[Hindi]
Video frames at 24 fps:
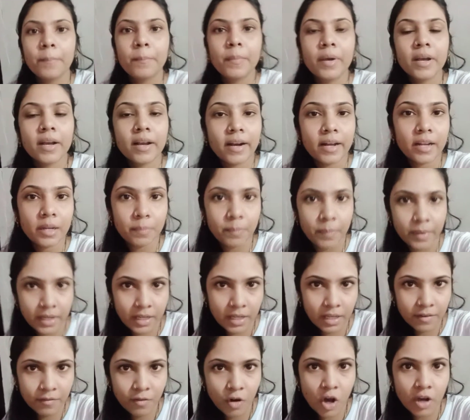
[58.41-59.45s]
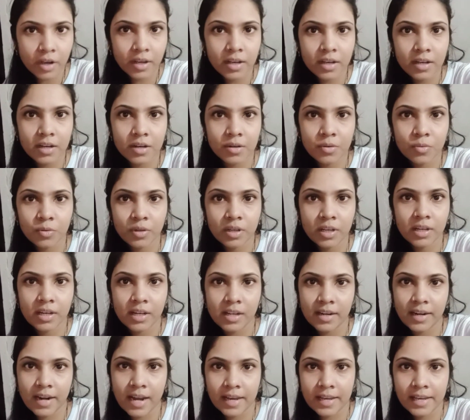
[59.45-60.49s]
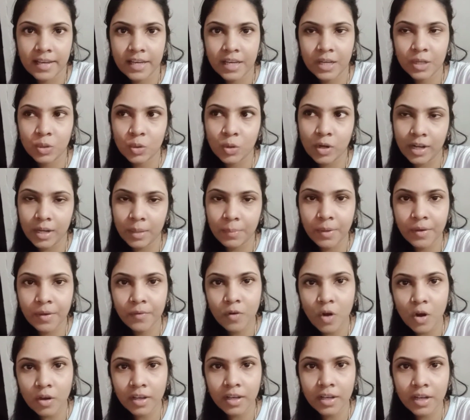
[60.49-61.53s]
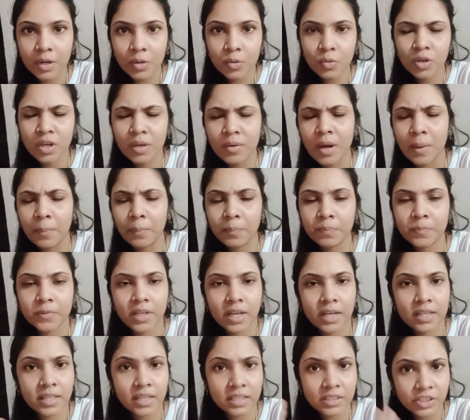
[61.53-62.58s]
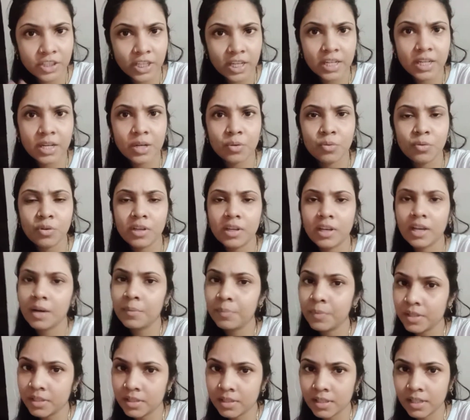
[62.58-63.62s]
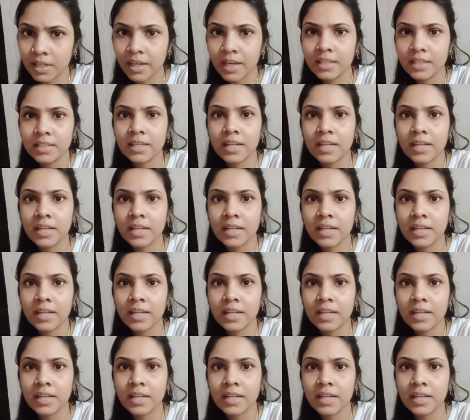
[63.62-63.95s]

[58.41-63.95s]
मैं कल भी ब्लॉगिंग करूँगी कल राखी है तो कल भी ब्लॉगिंग करूँगी आपके साथ शेयर करूँगी कि हम किस तरीके से